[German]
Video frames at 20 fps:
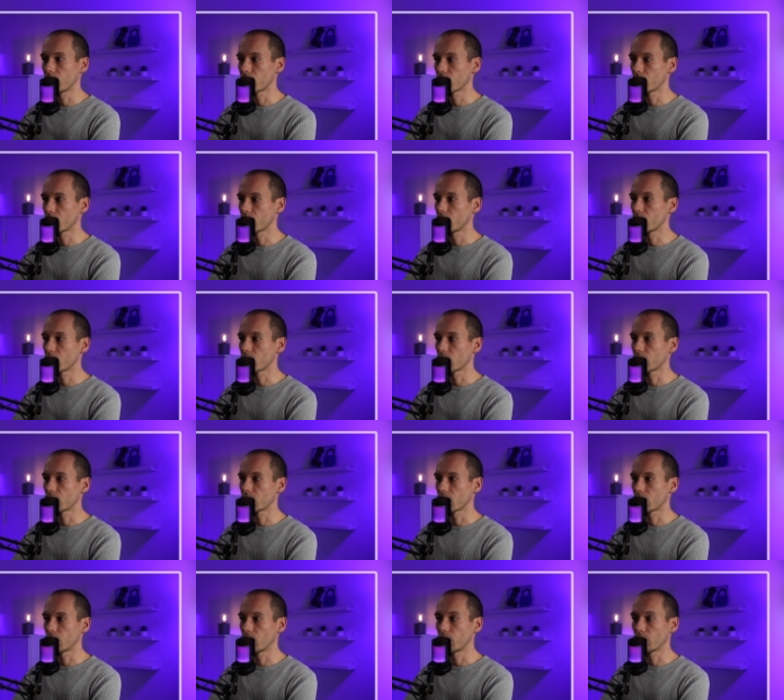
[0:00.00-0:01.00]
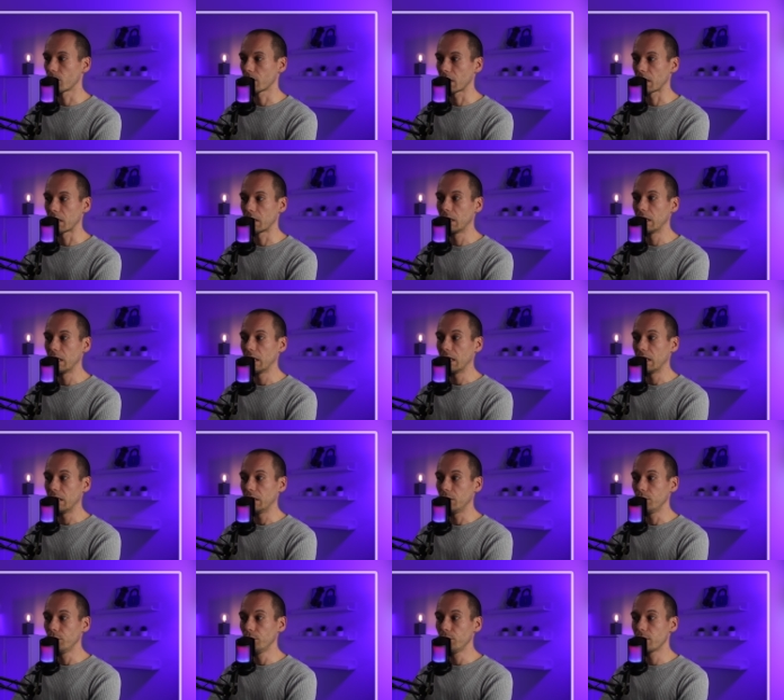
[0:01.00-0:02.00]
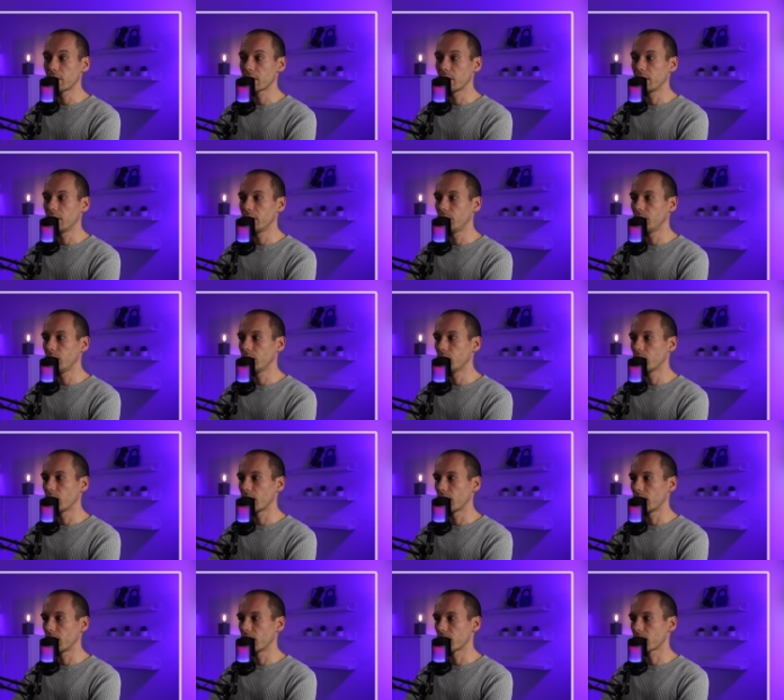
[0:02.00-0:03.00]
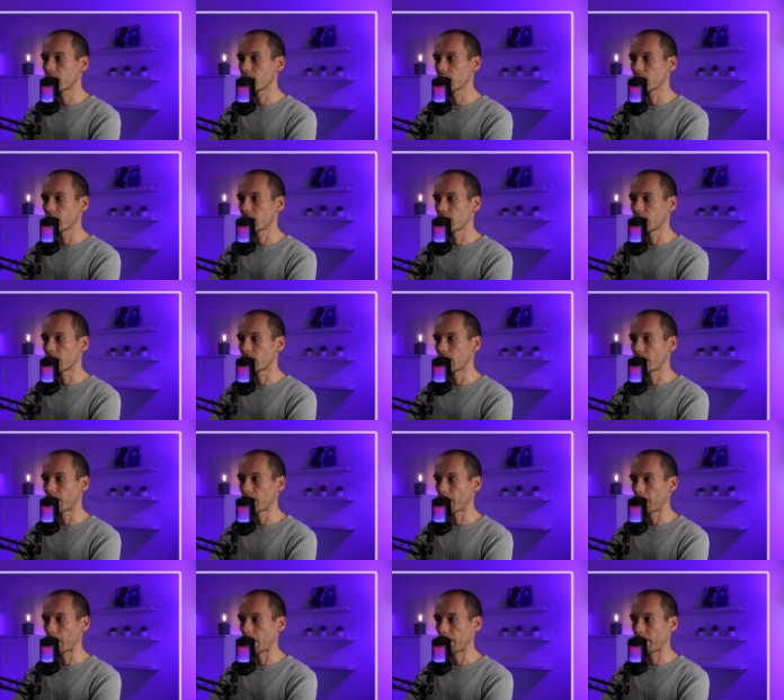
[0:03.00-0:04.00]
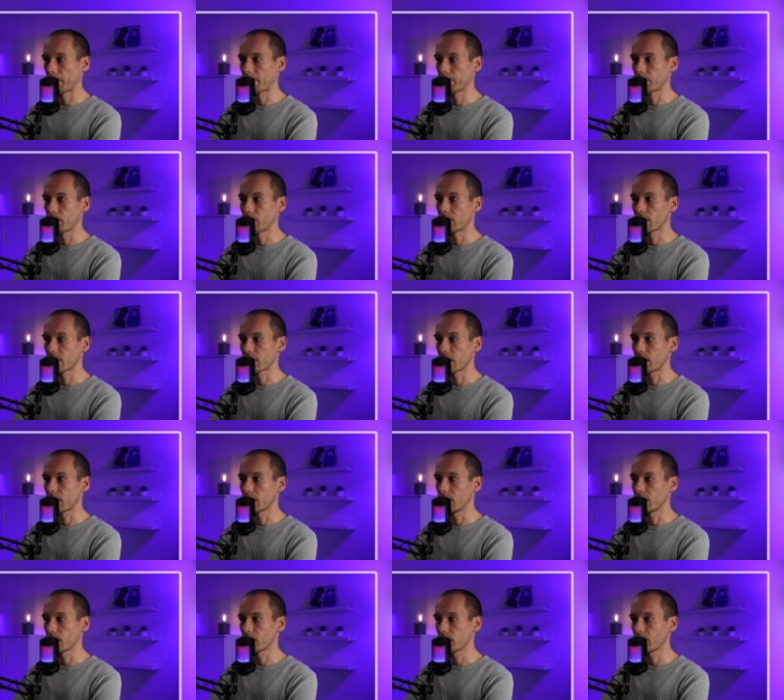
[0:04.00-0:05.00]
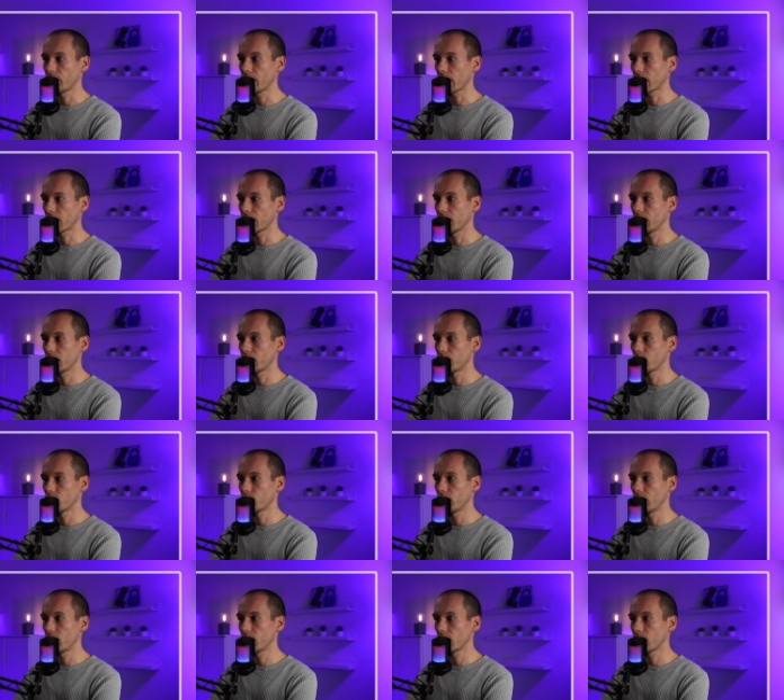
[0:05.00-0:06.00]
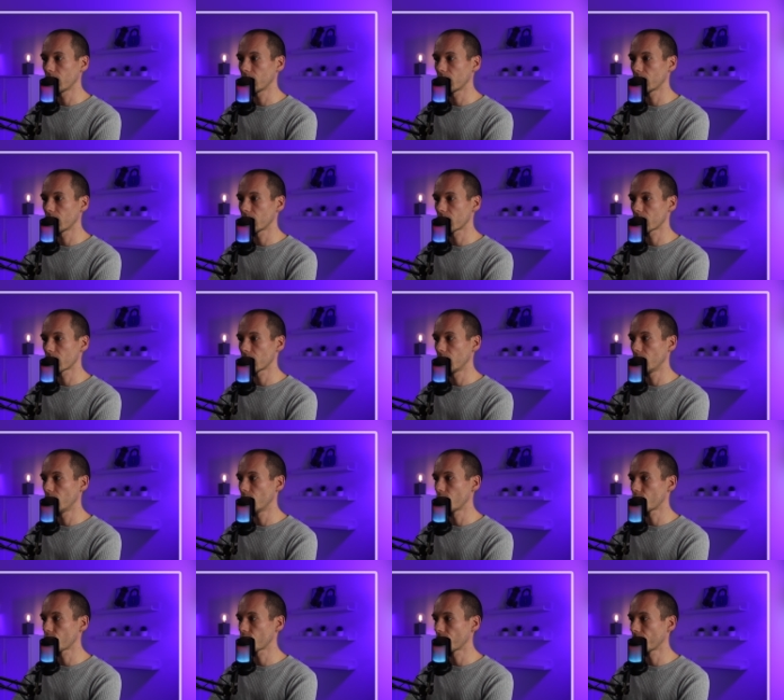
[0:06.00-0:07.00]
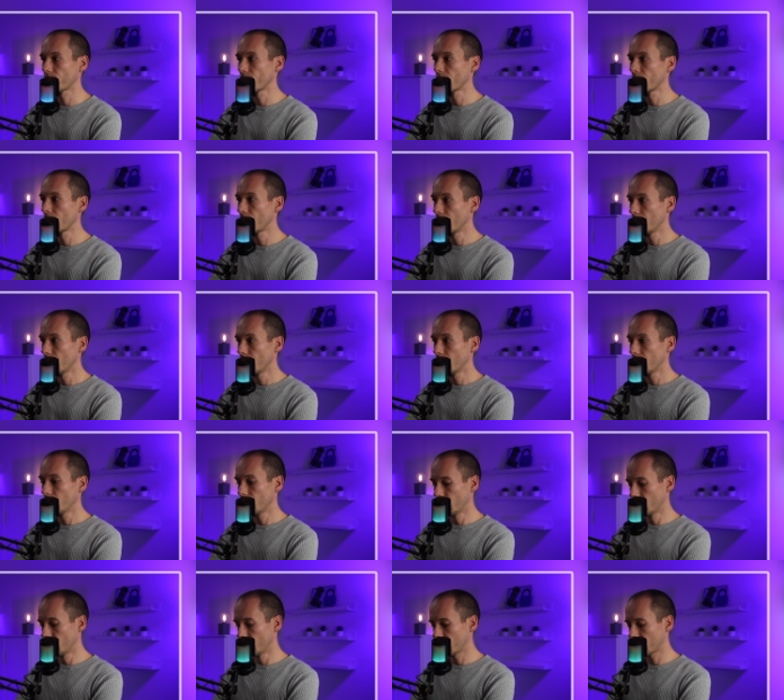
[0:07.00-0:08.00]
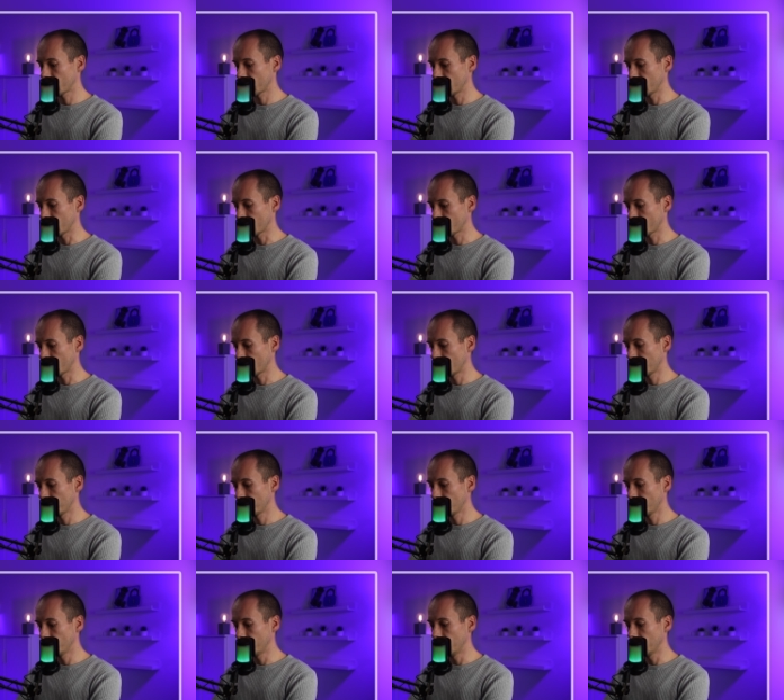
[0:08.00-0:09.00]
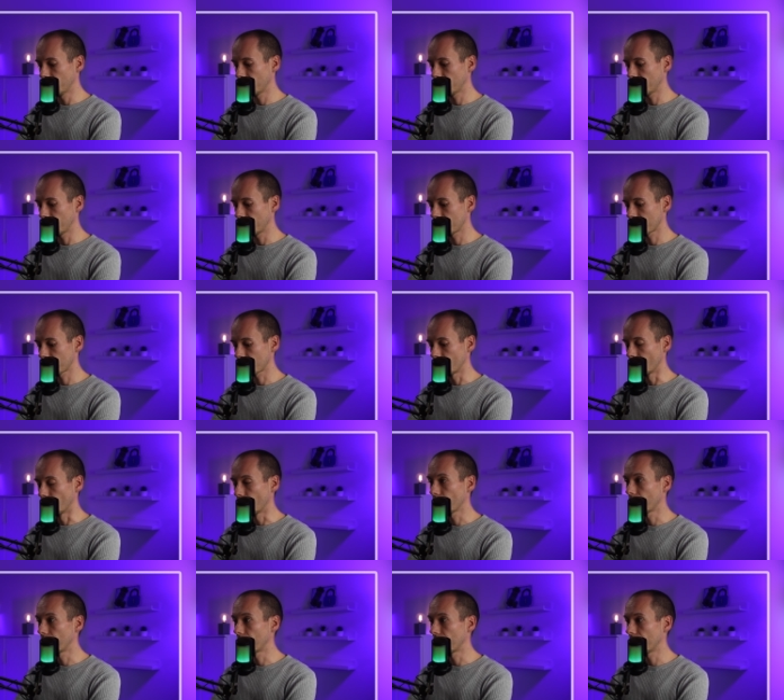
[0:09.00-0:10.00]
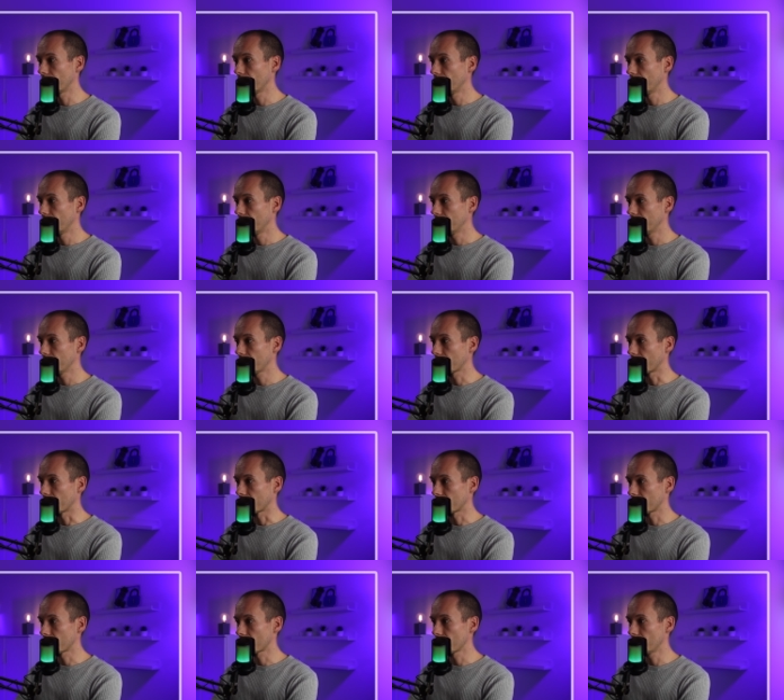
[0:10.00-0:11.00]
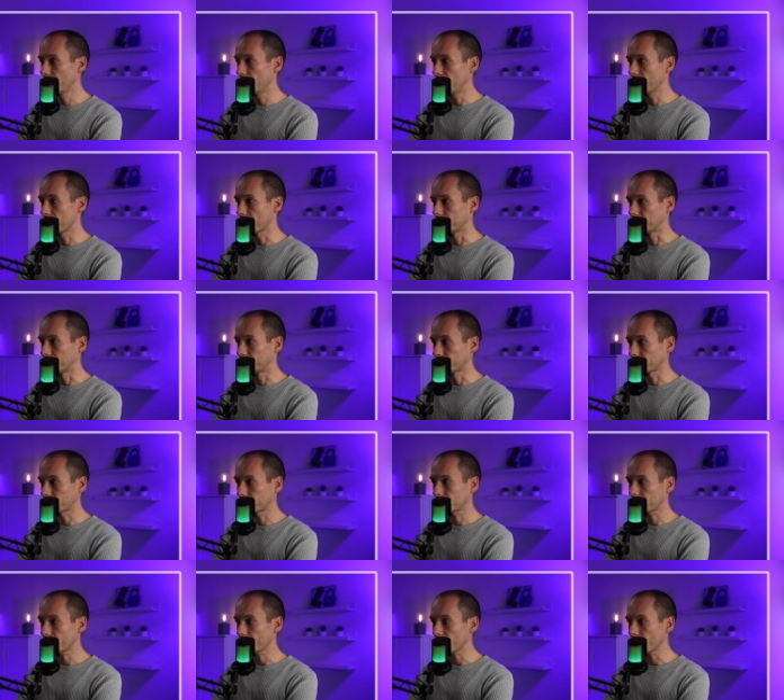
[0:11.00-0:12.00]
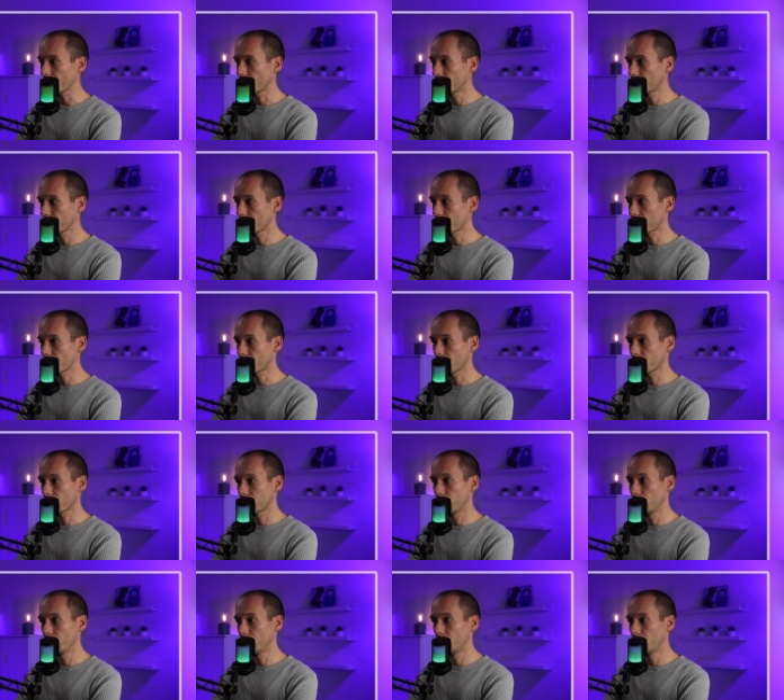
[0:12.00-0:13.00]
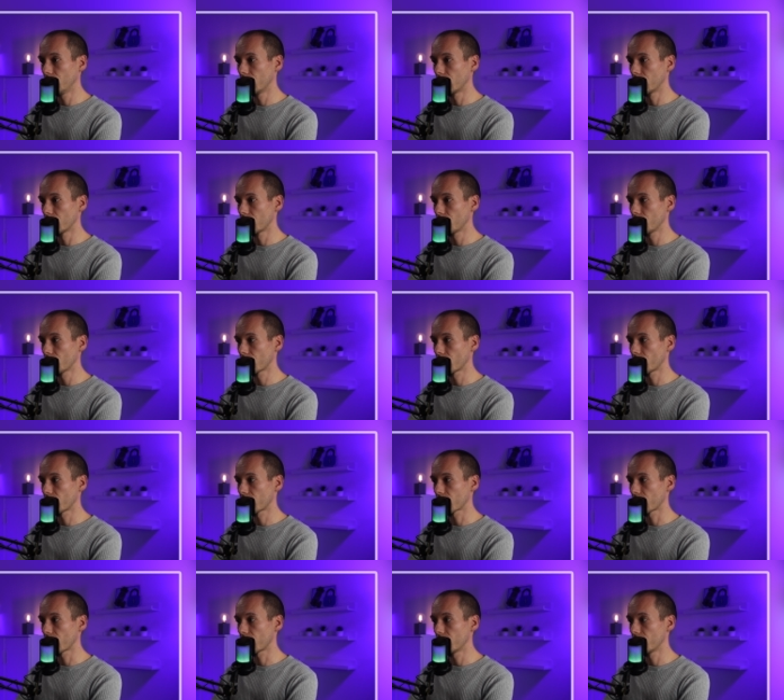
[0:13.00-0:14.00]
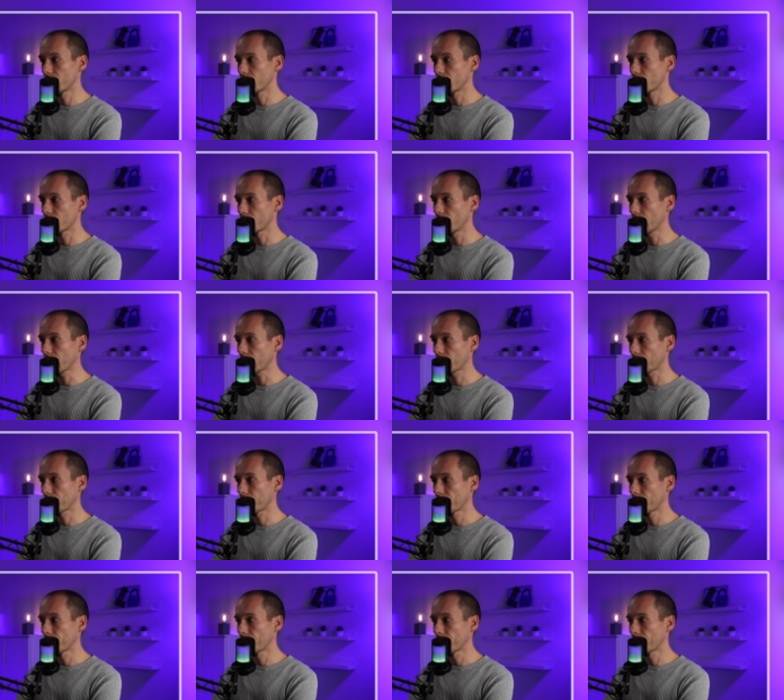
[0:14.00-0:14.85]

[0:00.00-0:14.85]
weil sonst ist euer User individuelles ähm, Verzeichnis weg. Ich bestätige das Löschen und an der Stelle probiere ich jetzt nochmal die Karte zum Lesen. Wie gesagt, individuelles User-Verzeichnis ist weg